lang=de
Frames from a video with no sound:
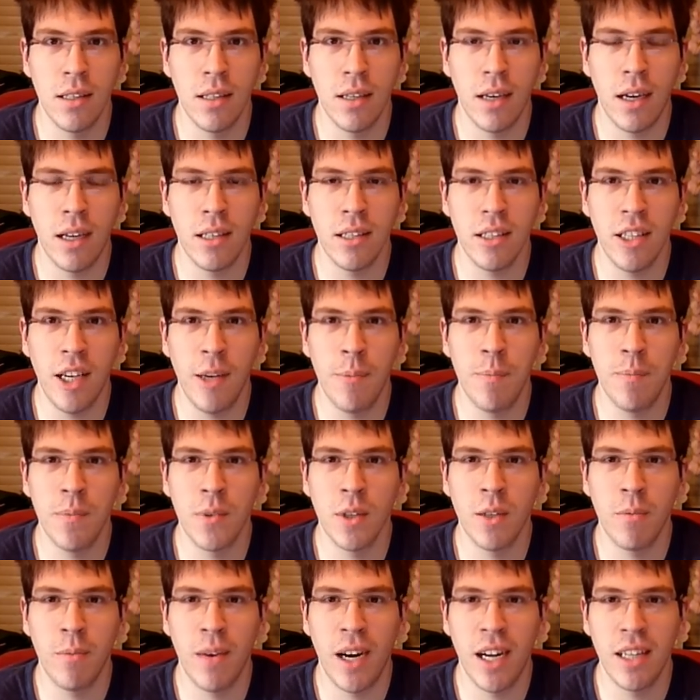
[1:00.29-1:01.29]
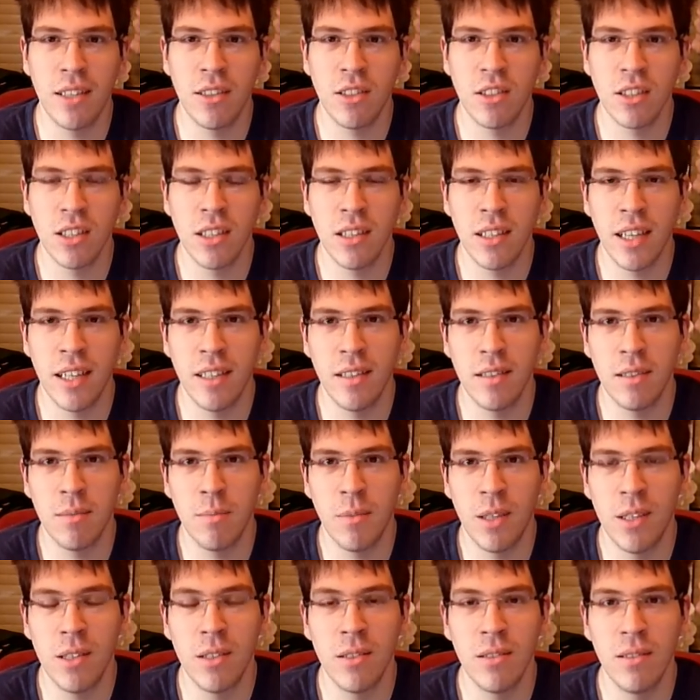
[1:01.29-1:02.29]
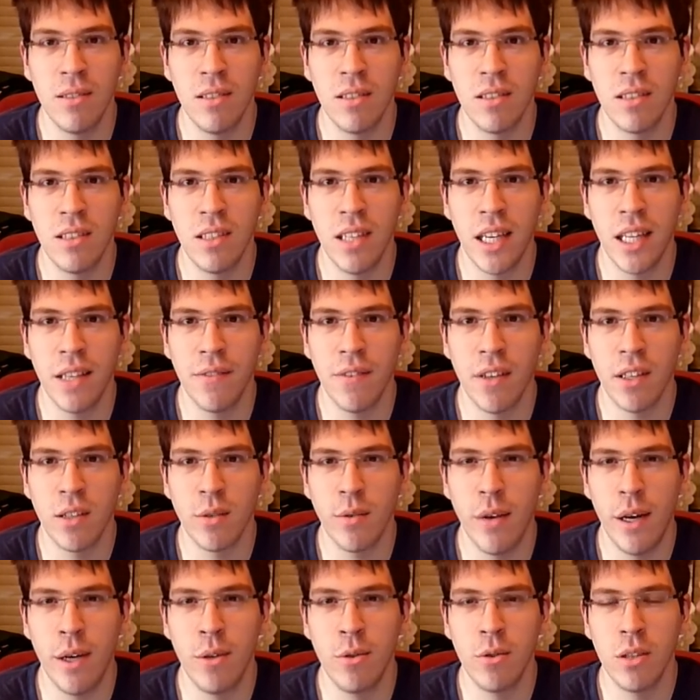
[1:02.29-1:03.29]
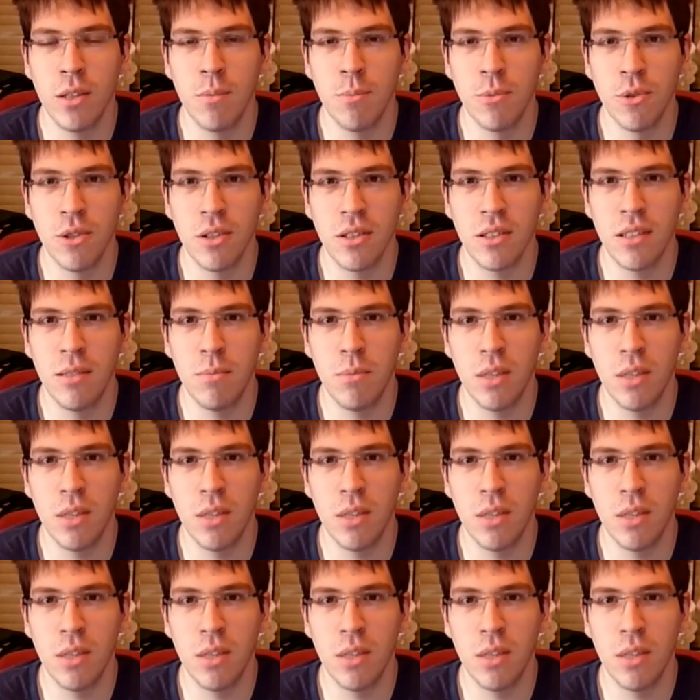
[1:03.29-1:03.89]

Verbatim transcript: An jedem normalen Schritt eines Menschen sind etwa 200 Muskeln